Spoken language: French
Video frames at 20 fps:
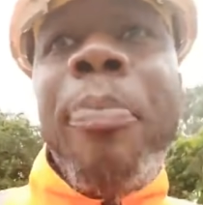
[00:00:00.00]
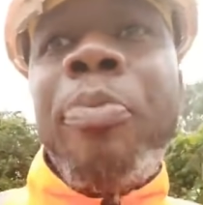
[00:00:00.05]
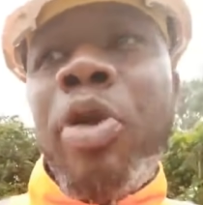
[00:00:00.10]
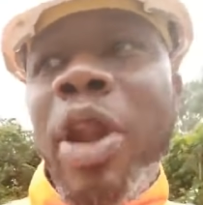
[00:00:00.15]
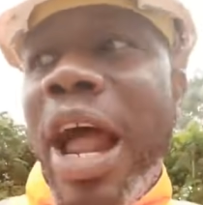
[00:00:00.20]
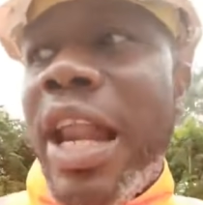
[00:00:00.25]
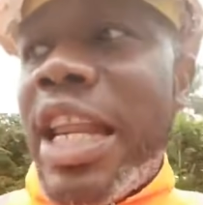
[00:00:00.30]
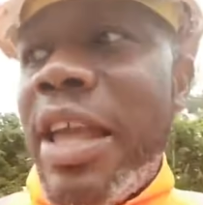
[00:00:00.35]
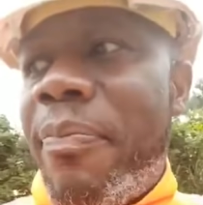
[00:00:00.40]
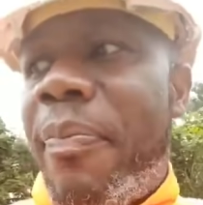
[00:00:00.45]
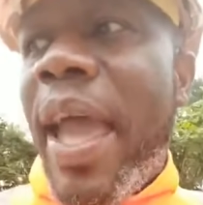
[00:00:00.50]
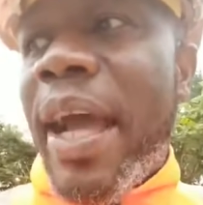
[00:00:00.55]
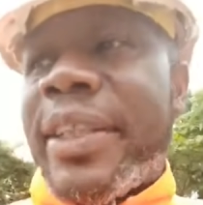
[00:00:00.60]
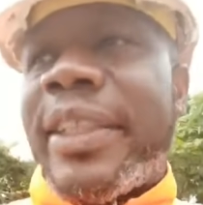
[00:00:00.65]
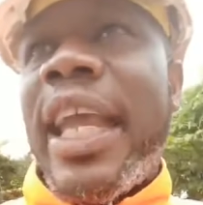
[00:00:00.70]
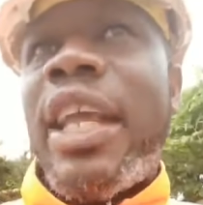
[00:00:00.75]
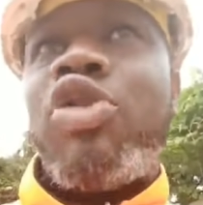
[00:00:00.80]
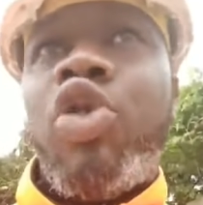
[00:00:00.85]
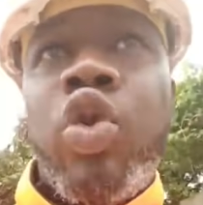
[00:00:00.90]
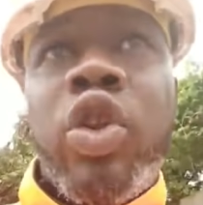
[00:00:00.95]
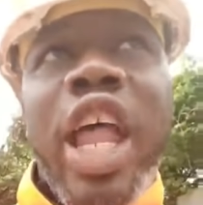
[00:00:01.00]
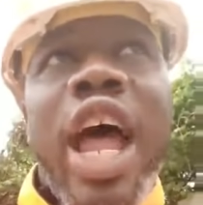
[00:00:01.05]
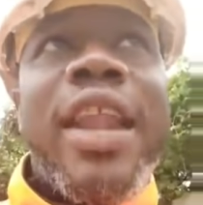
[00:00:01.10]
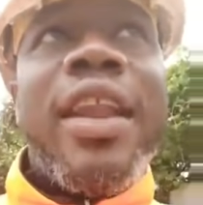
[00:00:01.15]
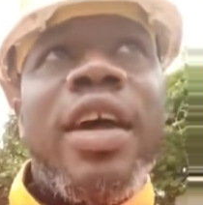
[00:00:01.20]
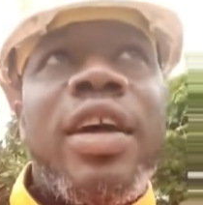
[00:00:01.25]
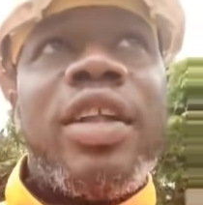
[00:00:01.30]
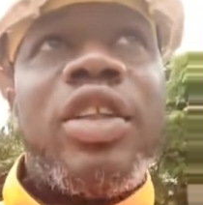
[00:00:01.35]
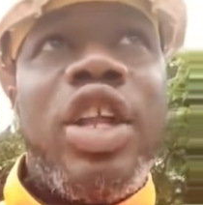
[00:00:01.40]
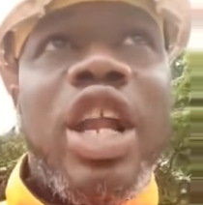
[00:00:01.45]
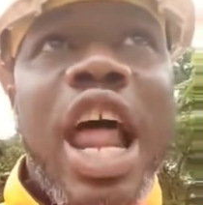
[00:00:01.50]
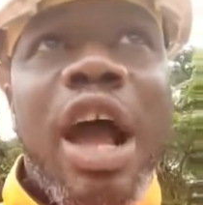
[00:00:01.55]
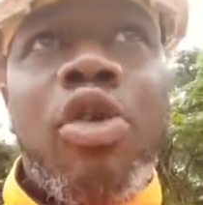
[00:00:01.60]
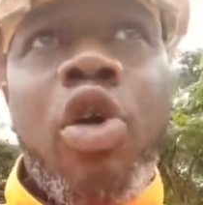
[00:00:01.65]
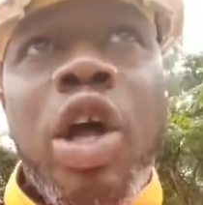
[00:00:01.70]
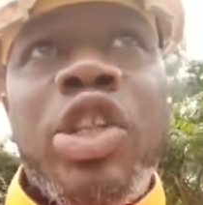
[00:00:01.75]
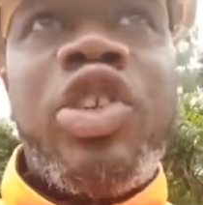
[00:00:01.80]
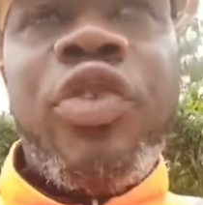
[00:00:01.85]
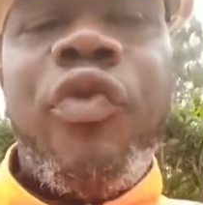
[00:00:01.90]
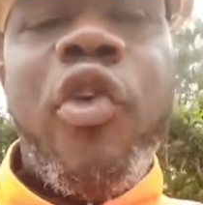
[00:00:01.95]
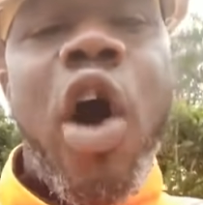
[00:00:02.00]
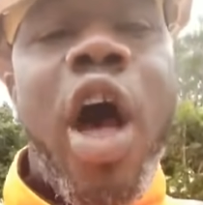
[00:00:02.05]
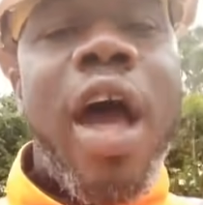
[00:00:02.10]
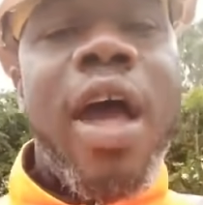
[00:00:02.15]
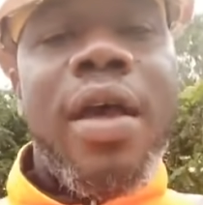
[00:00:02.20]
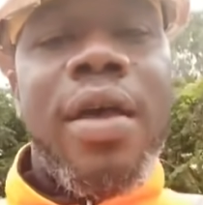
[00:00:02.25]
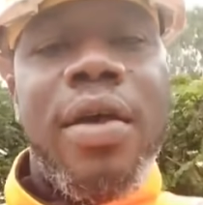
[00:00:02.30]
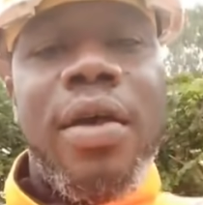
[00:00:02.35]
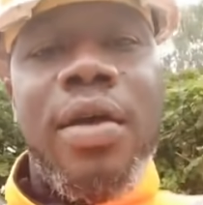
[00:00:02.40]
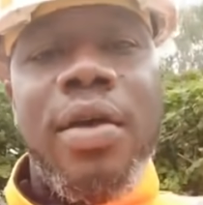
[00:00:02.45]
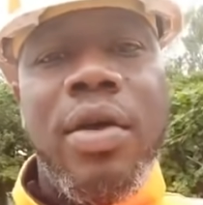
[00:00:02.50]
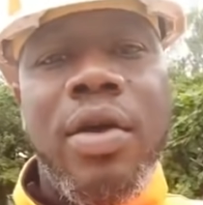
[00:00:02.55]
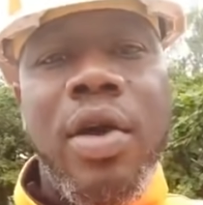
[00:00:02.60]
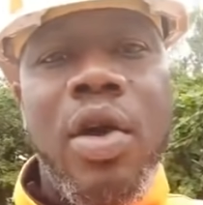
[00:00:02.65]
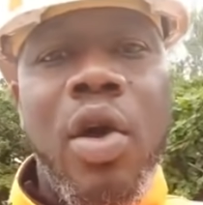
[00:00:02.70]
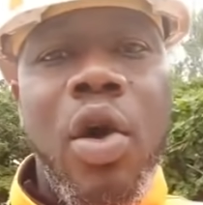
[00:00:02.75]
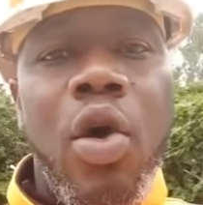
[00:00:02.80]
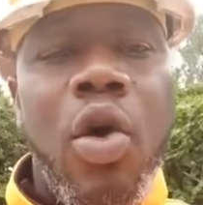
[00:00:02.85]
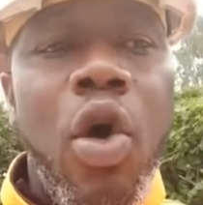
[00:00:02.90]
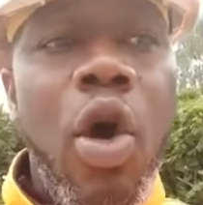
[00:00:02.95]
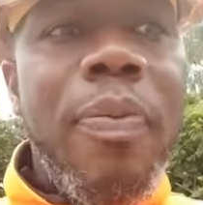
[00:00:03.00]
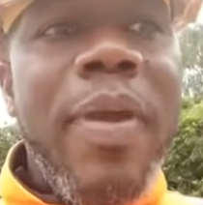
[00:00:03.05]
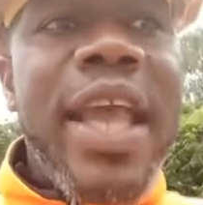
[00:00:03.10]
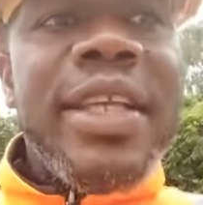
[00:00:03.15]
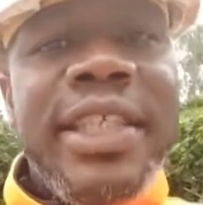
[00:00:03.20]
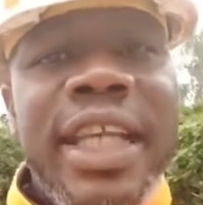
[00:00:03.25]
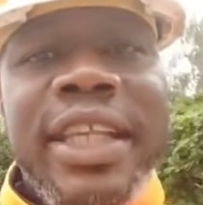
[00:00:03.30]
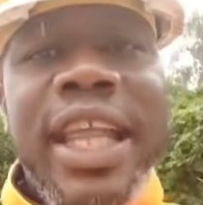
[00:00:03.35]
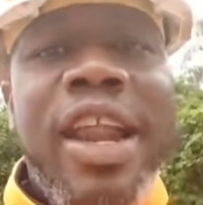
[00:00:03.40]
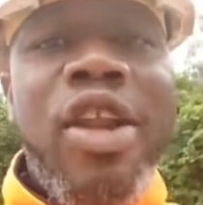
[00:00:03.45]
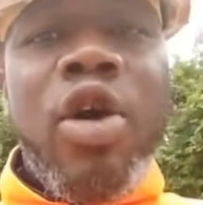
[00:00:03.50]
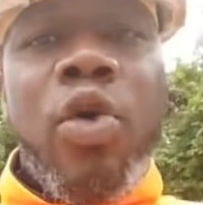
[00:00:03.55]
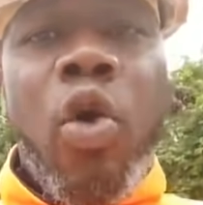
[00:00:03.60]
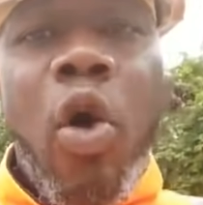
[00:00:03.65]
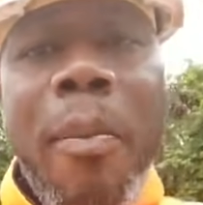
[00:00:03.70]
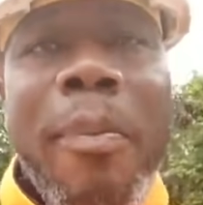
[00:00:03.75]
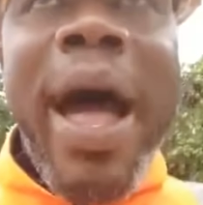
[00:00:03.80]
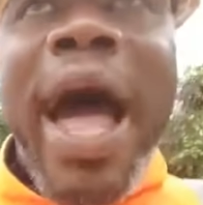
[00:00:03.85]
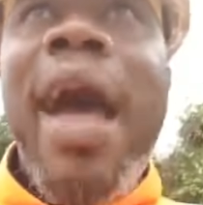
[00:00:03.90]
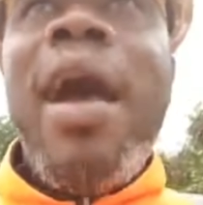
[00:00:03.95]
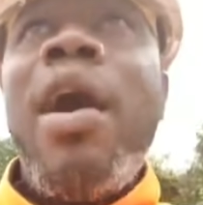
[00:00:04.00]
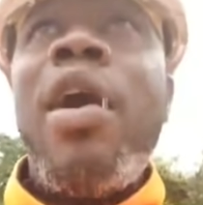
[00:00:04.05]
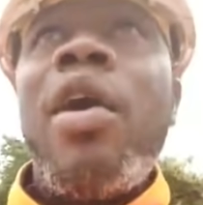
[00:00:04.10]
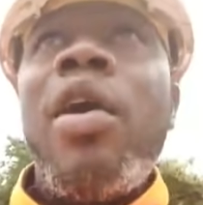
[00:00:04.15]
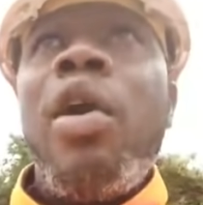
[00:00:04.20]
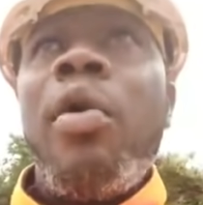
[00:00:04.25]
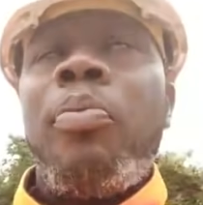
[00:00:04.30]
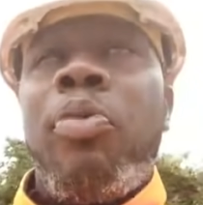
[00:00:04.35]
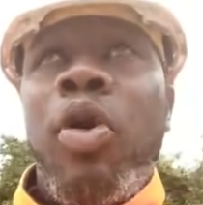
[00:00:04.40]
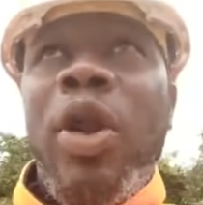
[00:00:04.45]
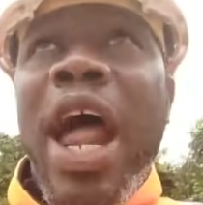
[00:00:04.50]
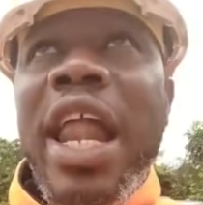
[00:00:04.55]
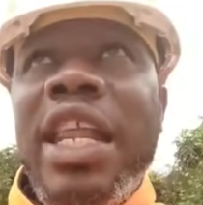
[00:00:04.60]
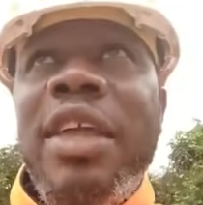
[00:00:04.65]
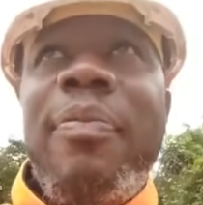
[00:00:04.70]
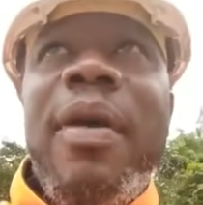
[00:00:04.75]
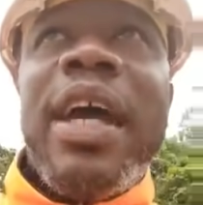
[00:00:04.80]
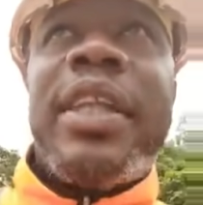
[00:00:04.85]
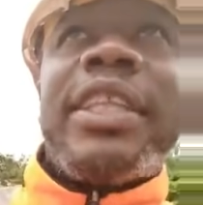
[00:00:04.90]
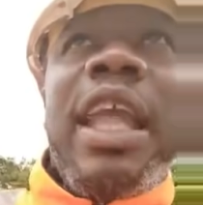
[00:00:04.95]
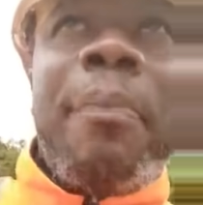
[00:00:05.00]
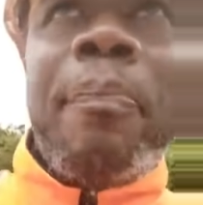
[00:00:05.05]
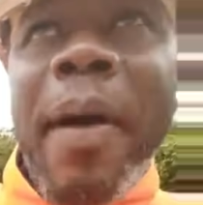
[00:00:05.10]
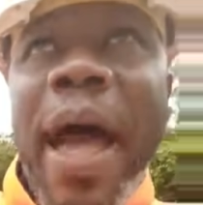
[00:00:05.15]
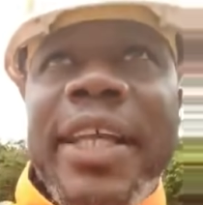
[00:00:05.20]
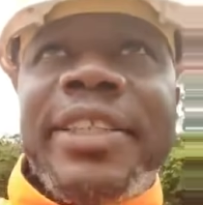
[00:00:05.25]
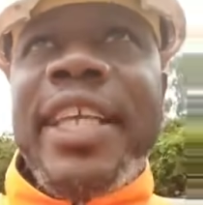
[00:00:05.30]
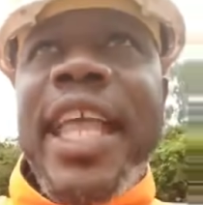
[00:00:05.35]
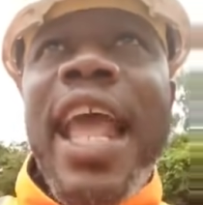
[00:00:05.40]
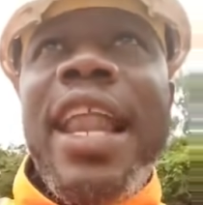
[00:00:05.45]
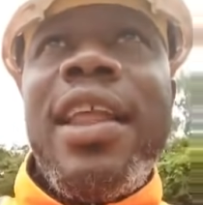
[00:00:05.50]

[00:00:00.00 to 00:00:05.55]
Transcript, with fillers: la liberté totale de la Côte d'Ivoire ou bien c'était le combat pour la liberté partielle